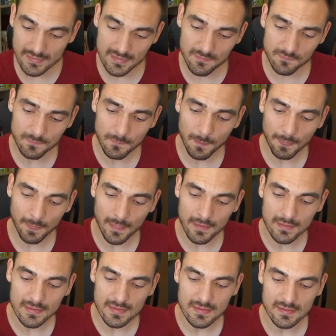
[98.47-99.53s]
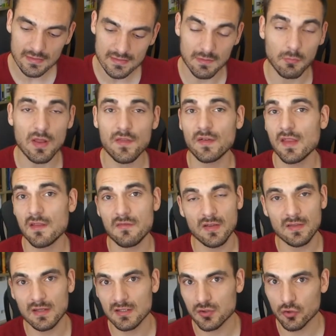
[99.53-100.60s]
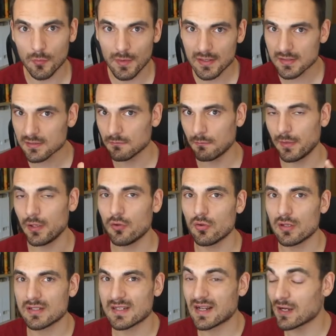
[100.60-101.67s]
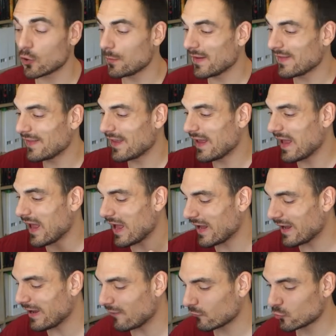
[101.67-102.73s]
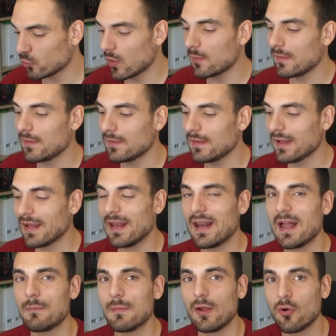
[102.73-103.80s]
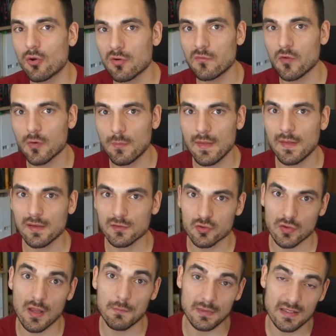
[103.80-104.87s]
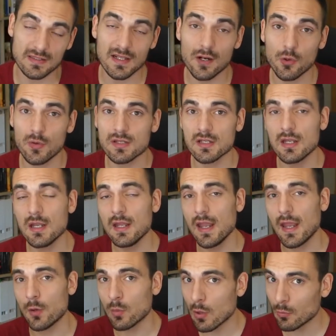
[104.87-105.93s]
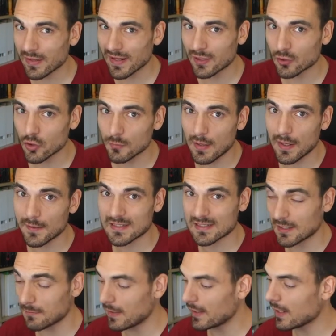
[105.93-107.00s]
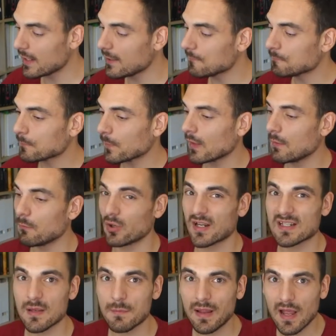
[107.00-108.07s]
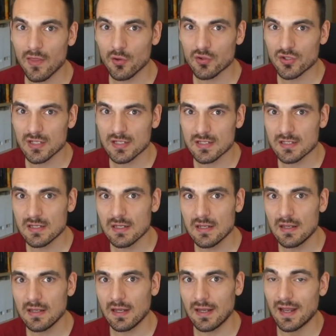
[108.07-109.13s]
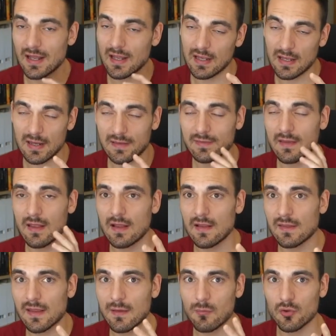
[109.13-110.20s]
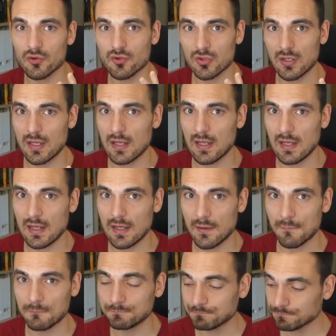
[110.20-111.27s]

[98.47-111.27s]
Y se puede hacer de diferentes tomas, pero se recomienda actualmente que la mejor forma de administrarlo es en una única toma semanal, porque esa megadosis eh, está, digamos, eh,